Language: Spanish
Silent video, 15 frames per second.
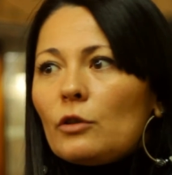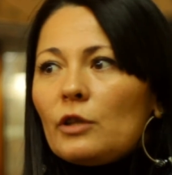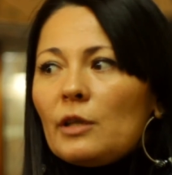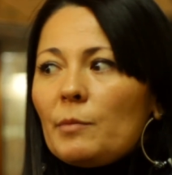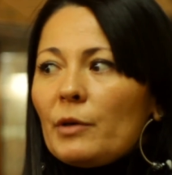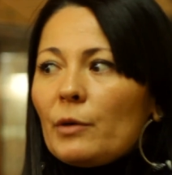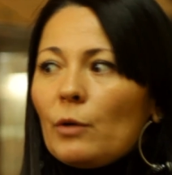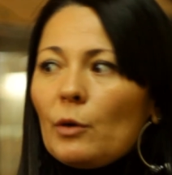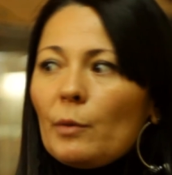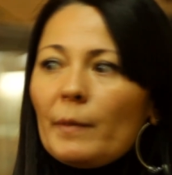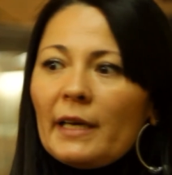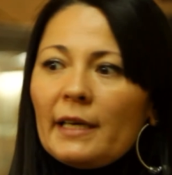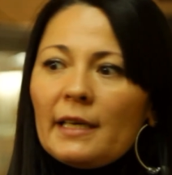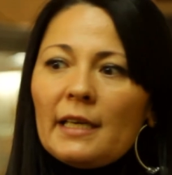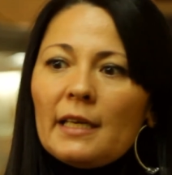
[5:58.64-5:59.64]
tipo de juegos
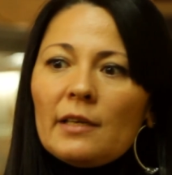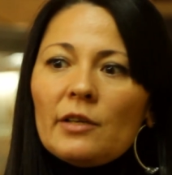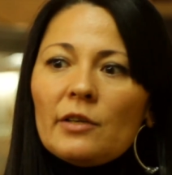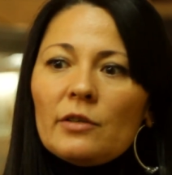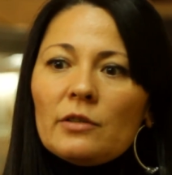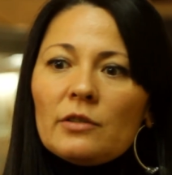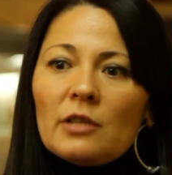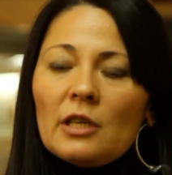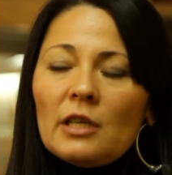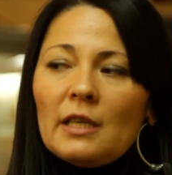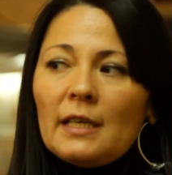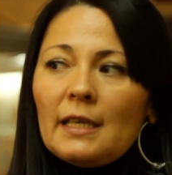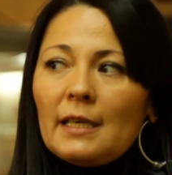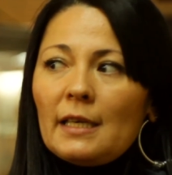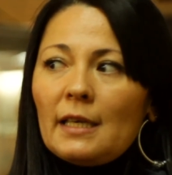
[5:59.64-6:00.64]
para niños.
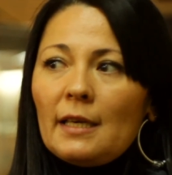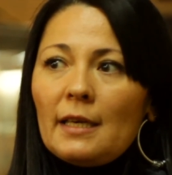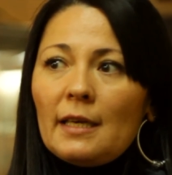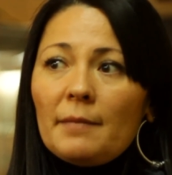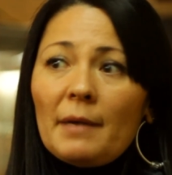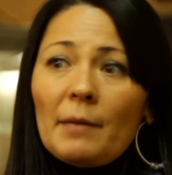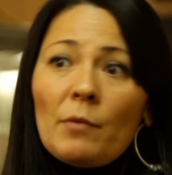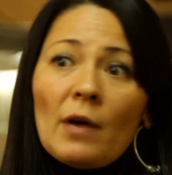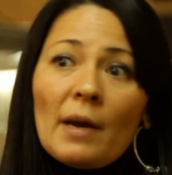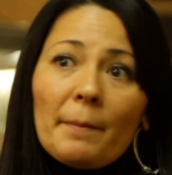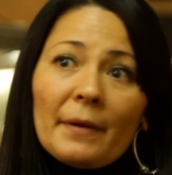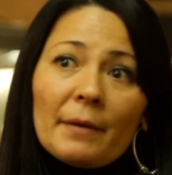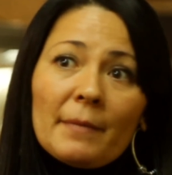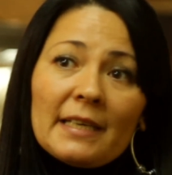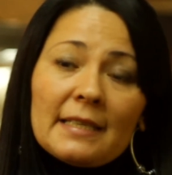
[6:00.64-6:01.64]
Y vamos a
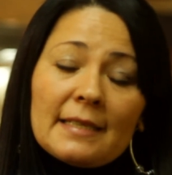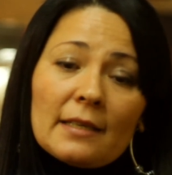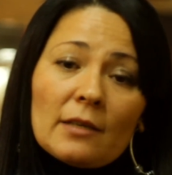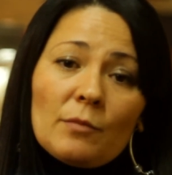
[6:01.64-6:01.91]
permanecer,